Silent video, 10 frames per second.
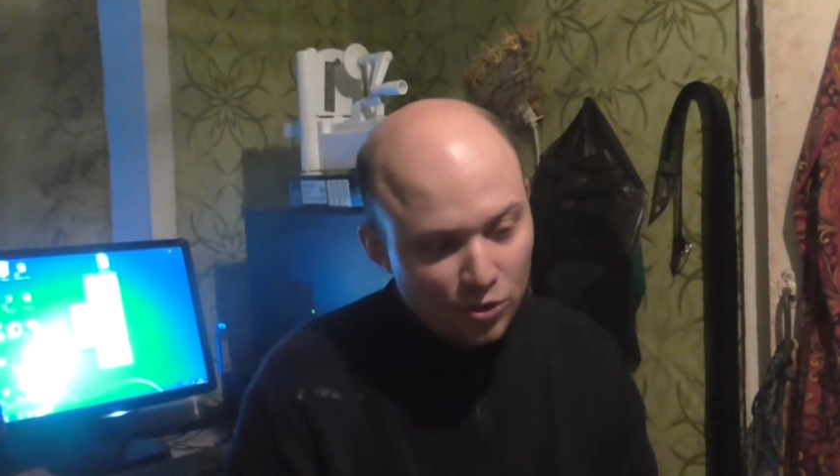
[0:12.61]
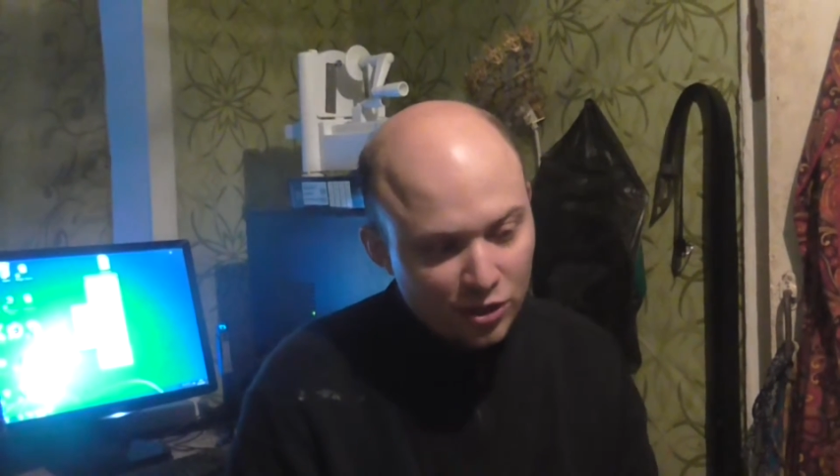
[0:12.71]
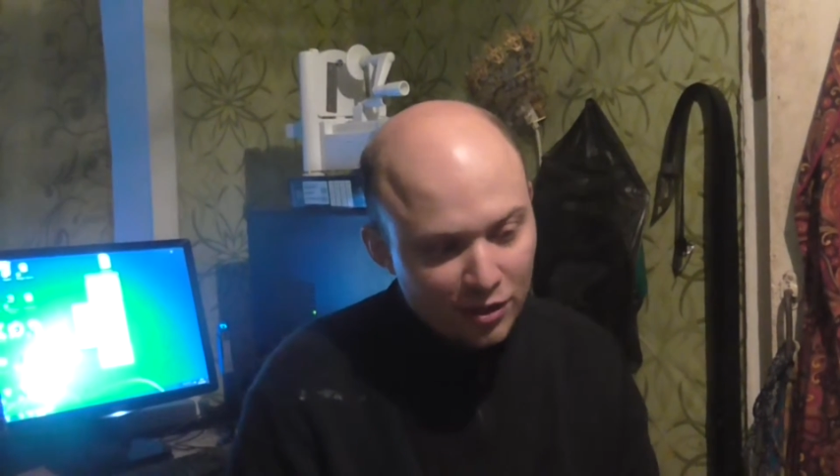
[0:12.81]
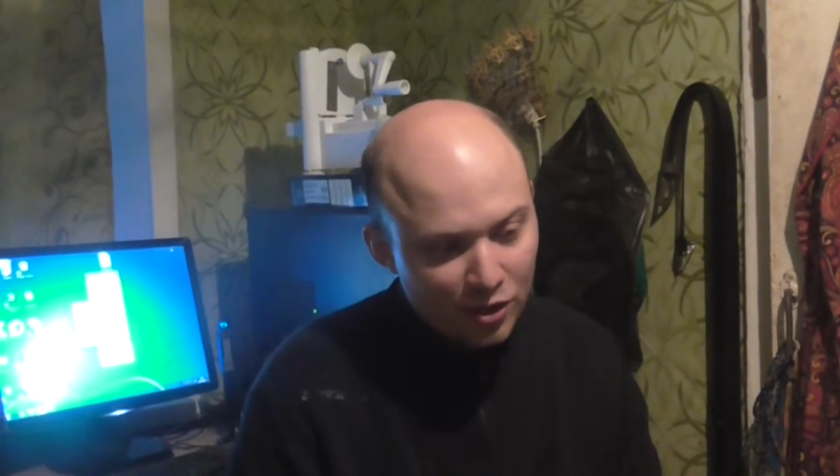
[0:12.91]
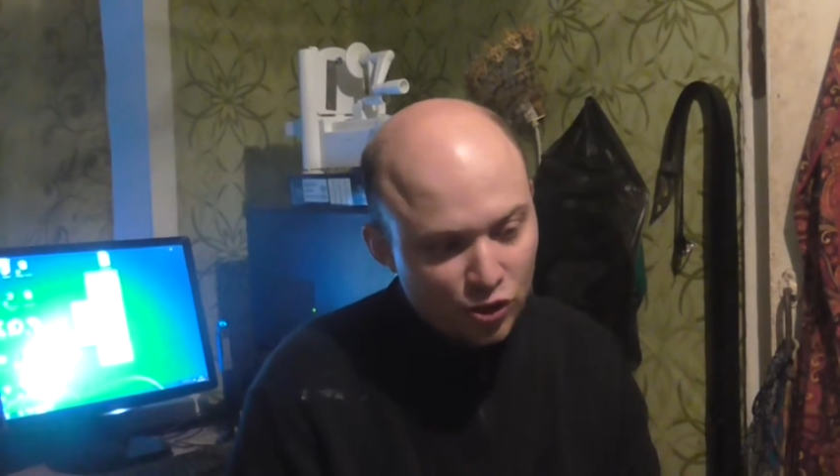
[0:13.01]

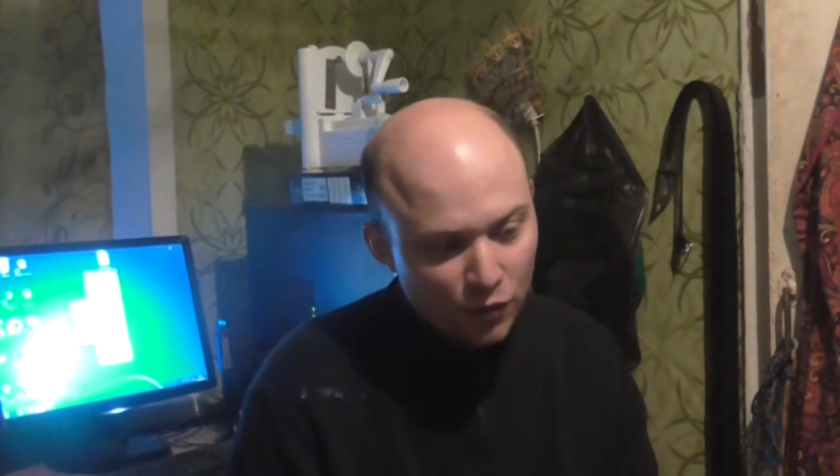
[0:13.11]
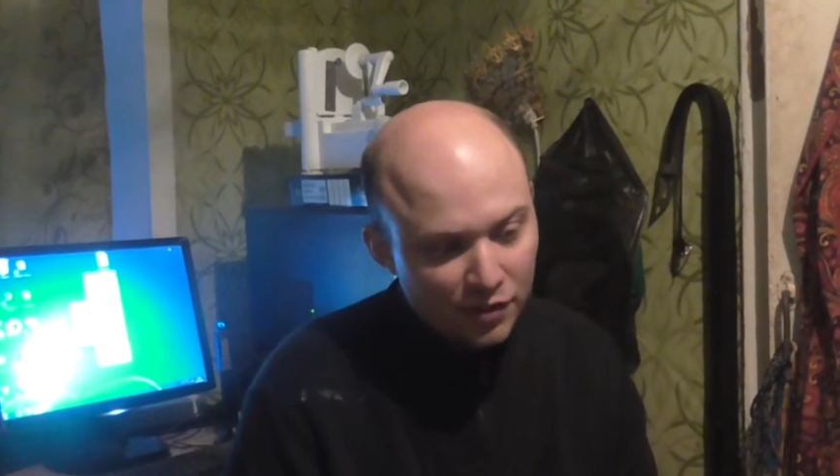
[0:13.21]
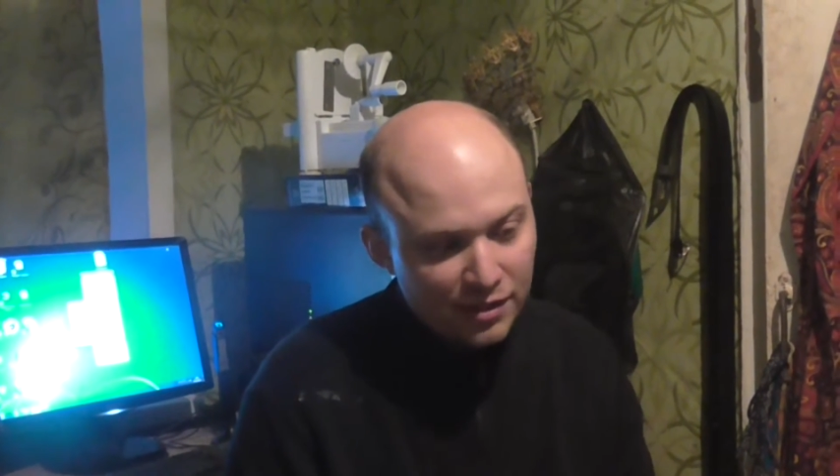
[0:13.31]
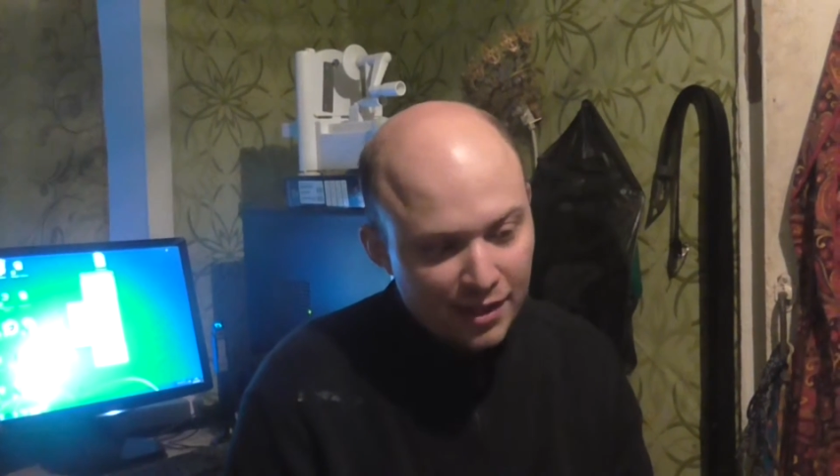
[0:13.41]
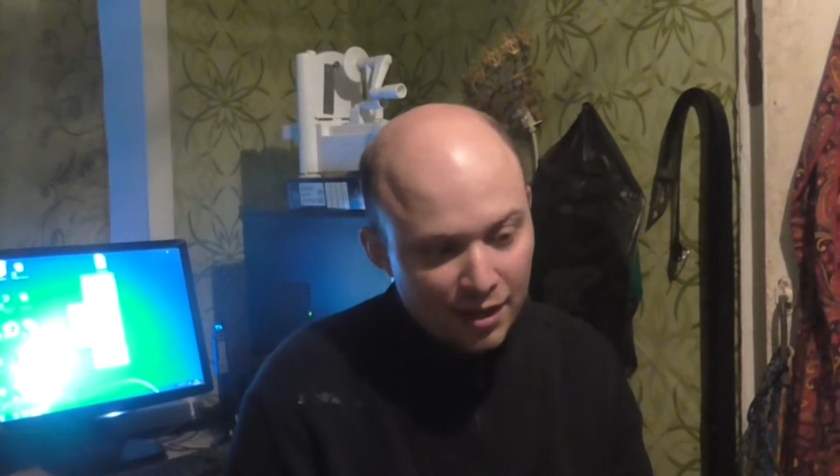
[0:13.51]
очень
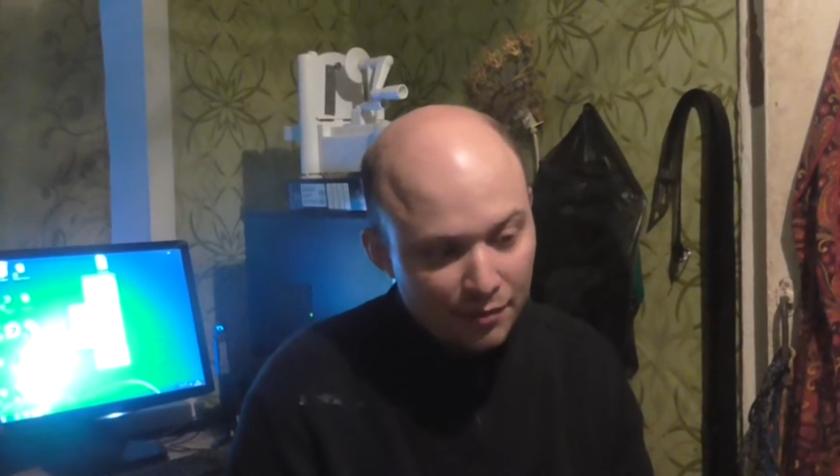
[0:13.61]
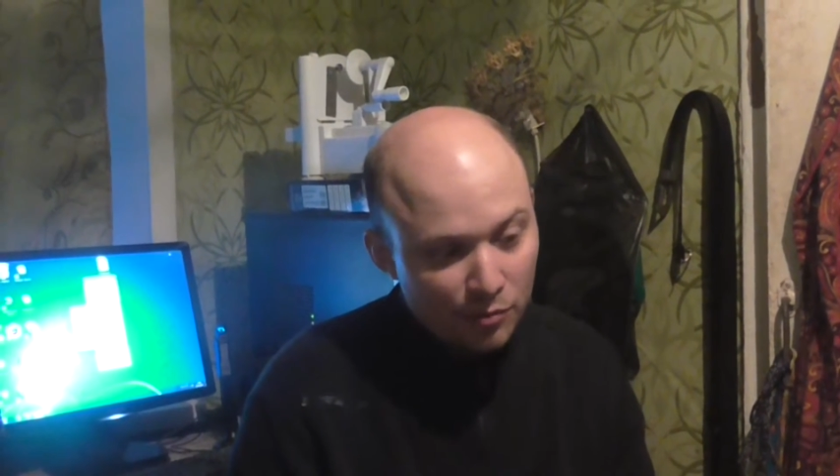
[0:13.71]
дешевые цены,